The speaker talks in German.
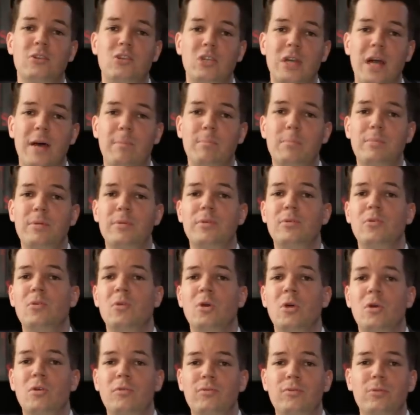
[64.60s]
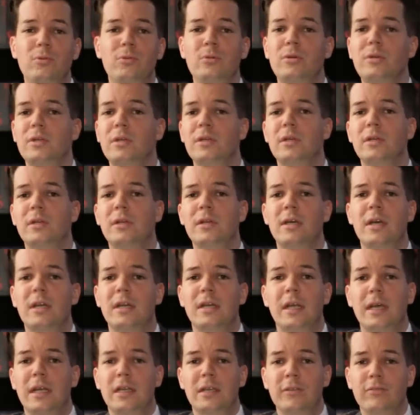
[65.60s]
Schlampen, Furien,
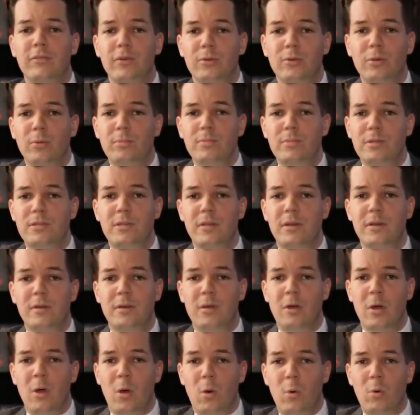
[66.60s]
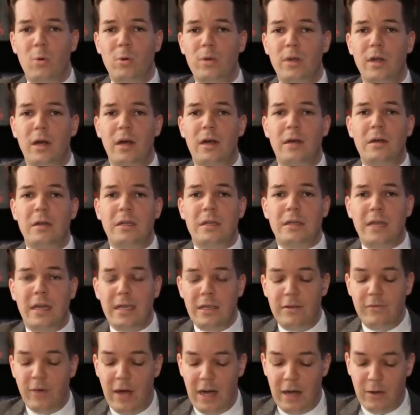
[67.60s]
naive Dummchen oder
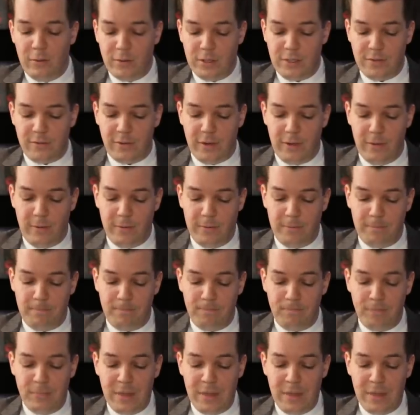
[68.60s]
naive Hausfrauen.